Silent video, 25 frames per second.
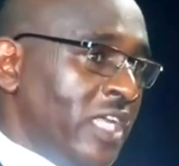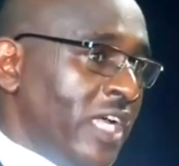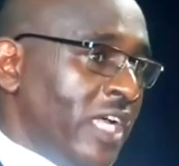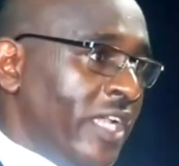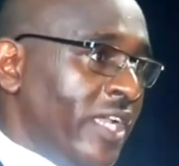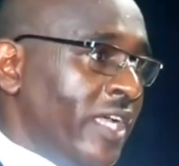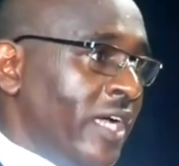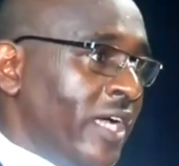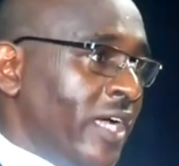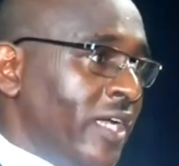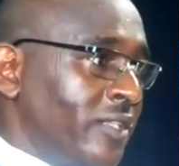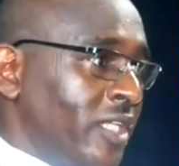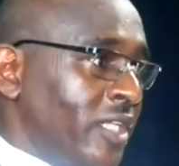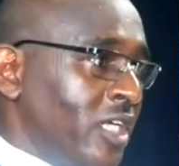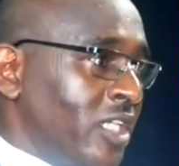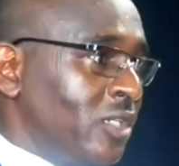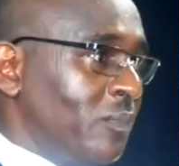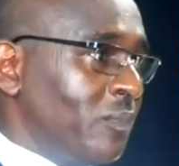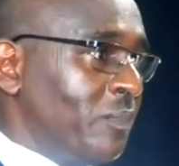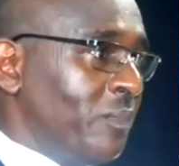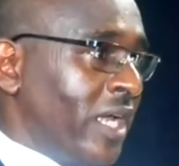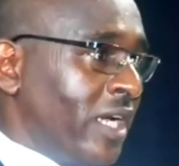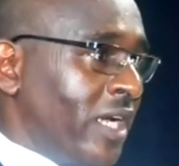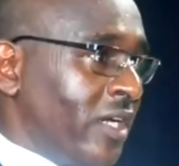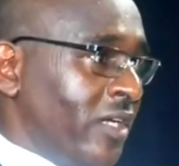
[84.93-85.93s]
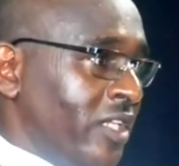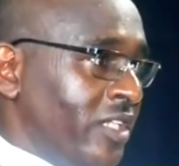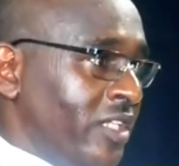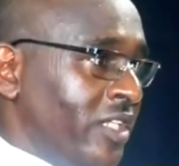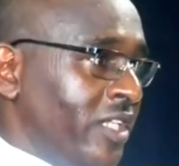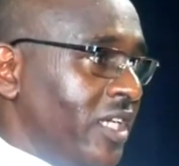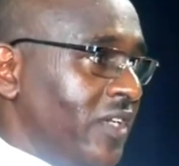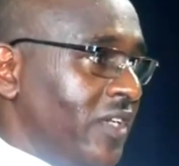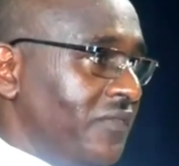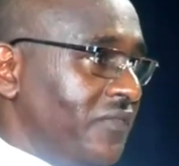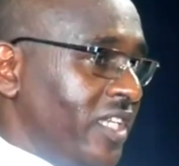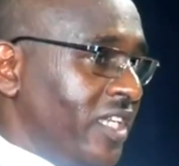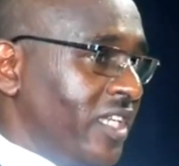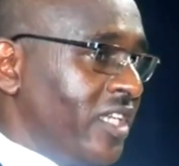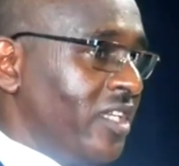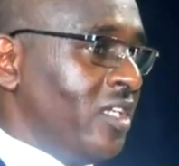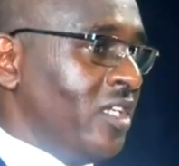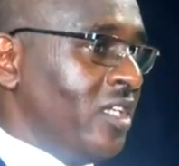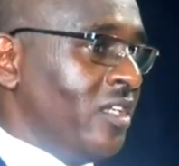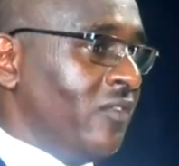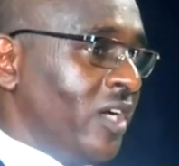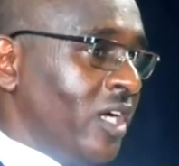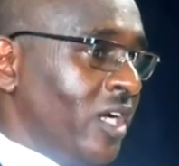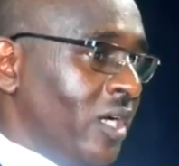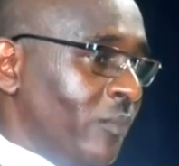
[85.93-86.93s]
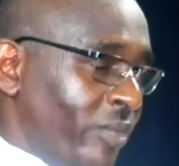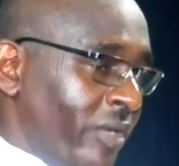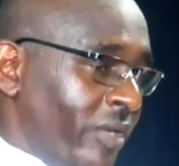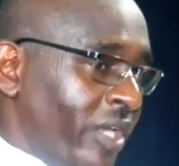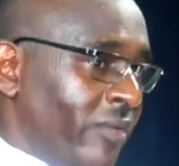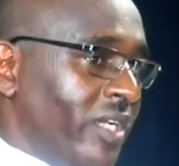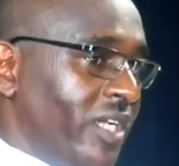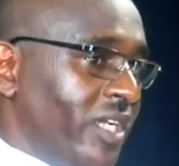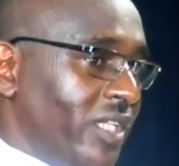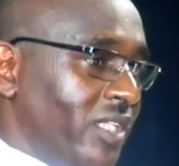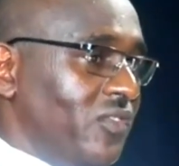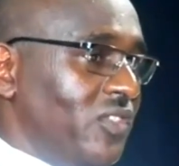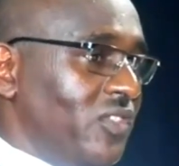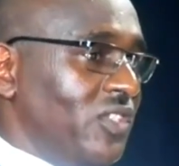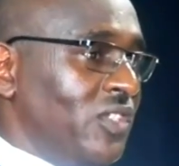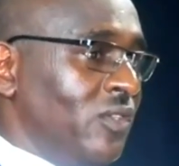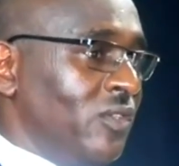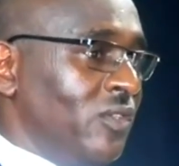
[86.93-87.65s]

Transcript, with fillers: entendre parler de FCI en première division.